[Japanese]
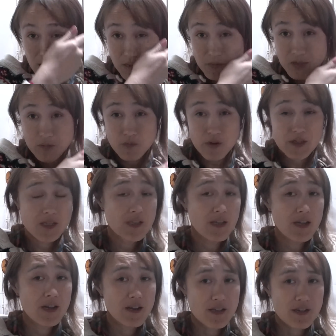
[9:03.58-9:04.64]
行っても多分お野菜な
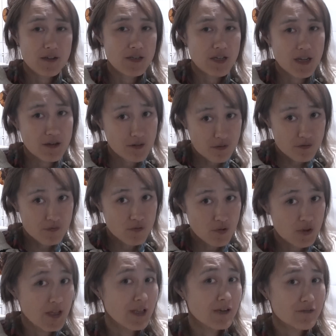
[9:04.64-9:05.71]
いから行く予
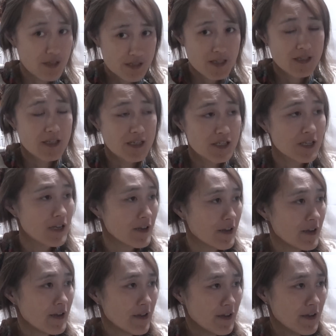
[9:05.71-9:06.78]
定なくなっちゃったし、
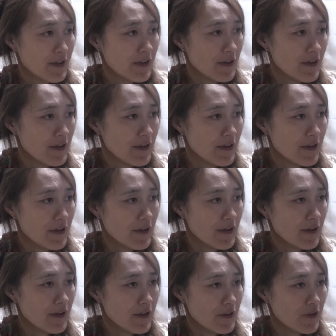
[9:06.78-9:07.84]

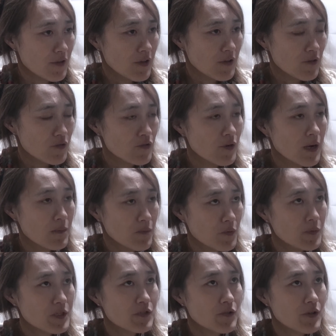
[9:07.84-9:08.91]
えー、ね、図書館も
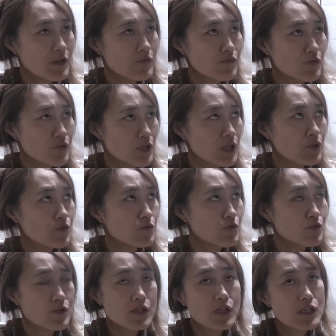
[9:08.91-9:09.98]
道の駅行く
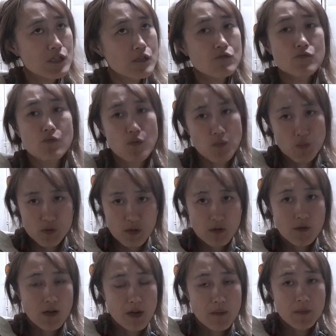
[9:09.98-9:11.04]
ついでに行く持ってる
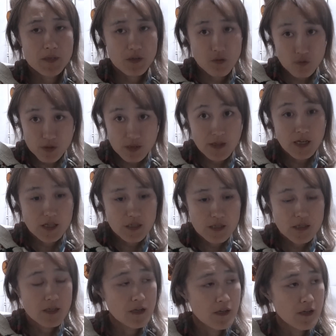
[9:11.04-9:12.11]
からまだ今日じゃないし
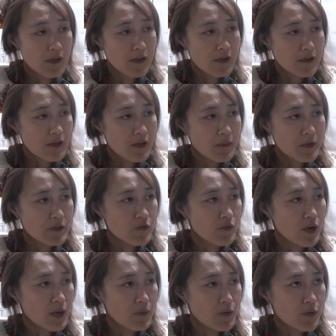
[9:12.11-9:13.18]
で別にお
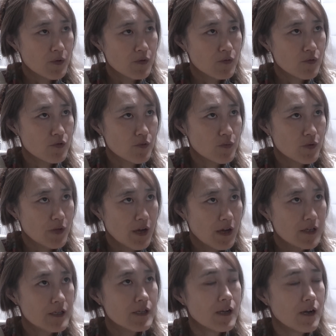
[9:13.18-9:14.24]
買い物行くこともな
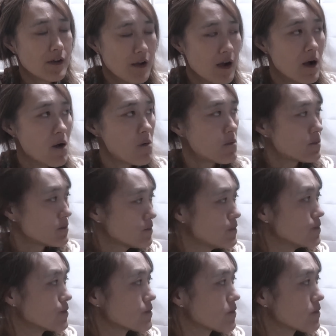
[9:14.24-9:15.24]
いからうん